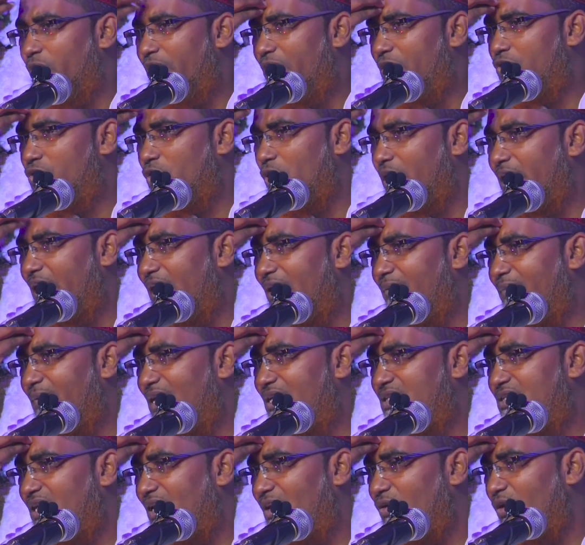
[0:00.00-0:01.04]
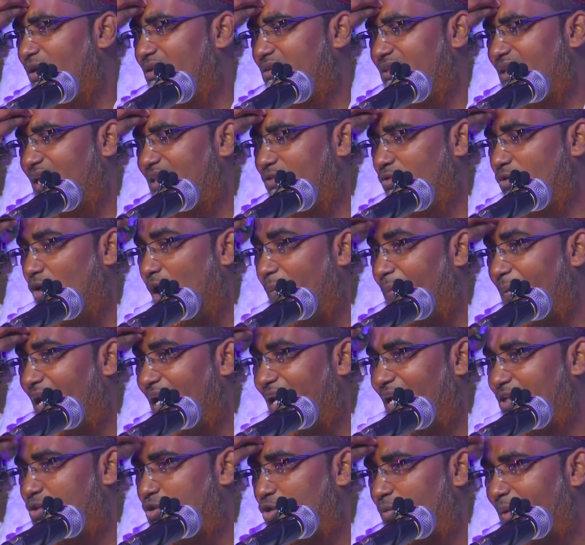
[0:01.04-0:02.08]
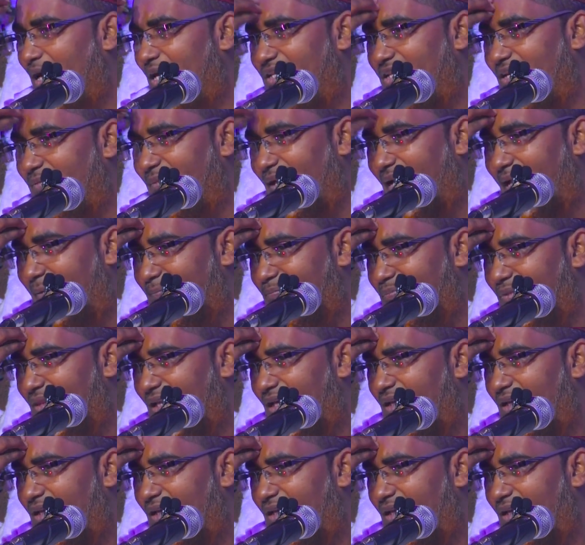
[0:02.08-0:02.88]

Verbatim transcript: দুই চোখের মাঝখানে অর্থাৎ কপালে চুমা দেবে